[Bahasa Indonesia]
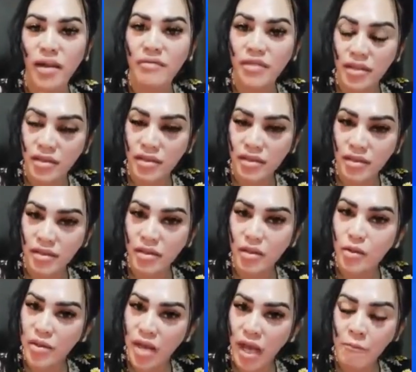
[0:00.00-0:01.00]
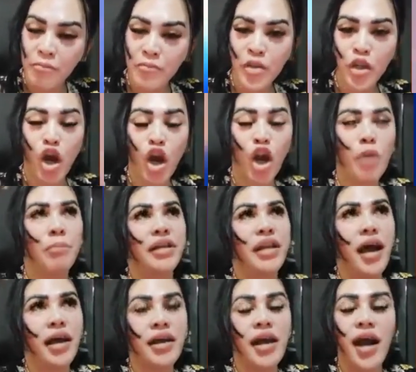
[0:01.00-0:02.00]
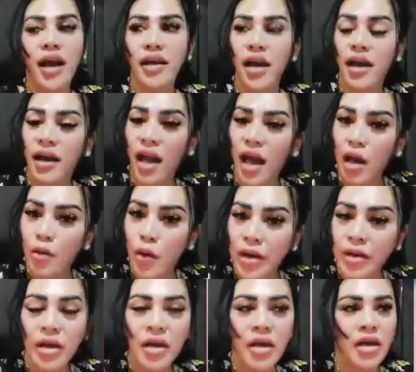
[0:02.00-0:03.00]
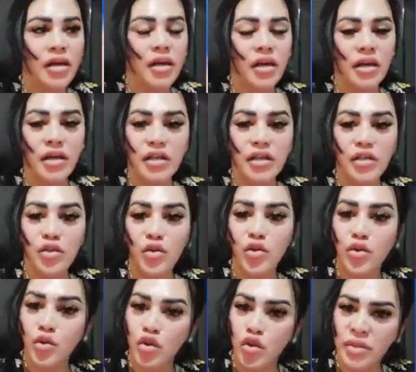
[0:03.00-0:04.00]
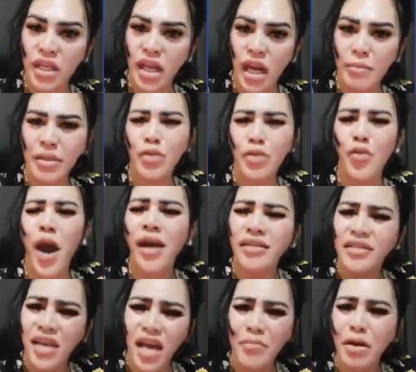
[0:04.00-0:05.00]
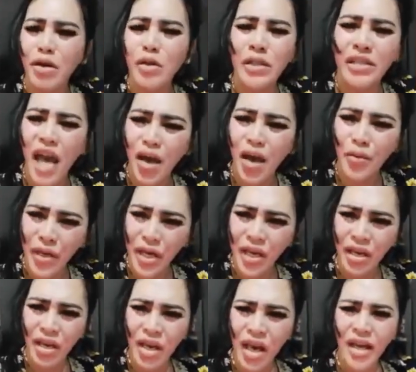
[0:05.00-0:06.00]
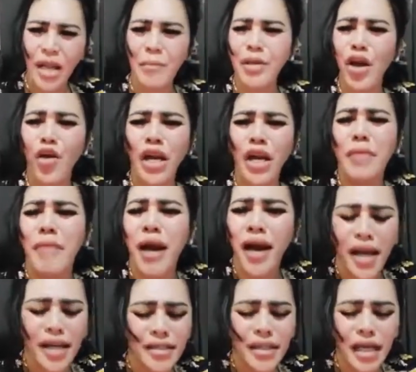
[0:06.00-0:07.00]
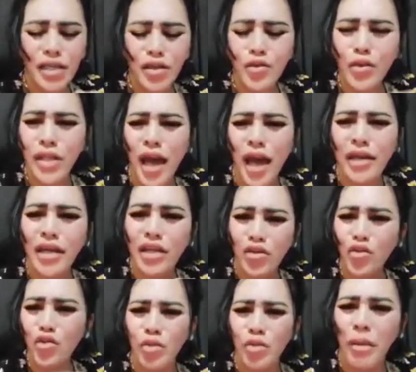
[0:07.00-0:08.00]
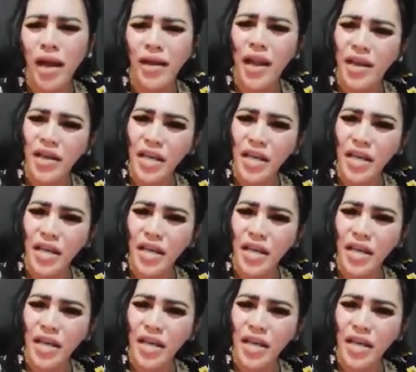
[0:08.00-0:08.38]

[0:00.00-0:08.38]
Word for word: hormati udah kalau pedagang agak ngelawan e, disuruh tutup segala macam wajar manusiawi namanya orang makan cari duit hari itu untuk makan